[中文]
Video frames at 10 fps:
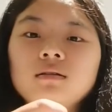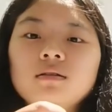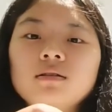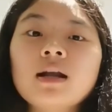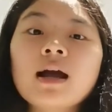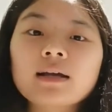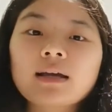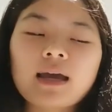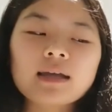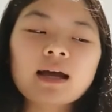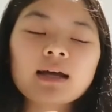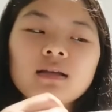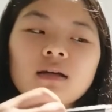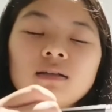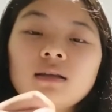让给他
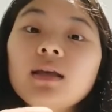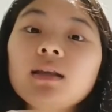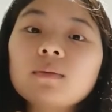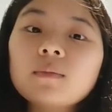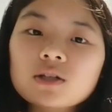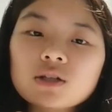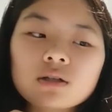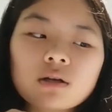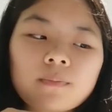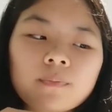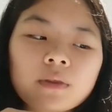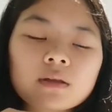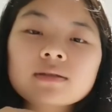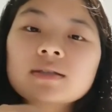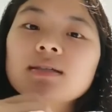的弟弟们吃，
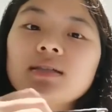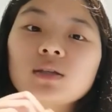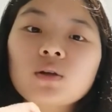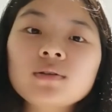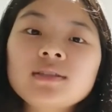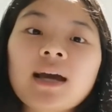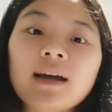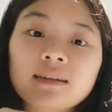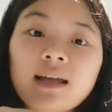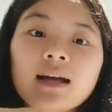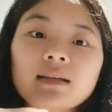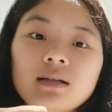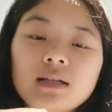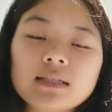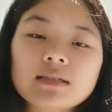自己都抢大的
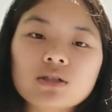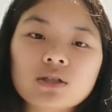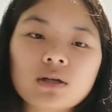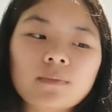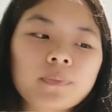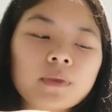梨子吃，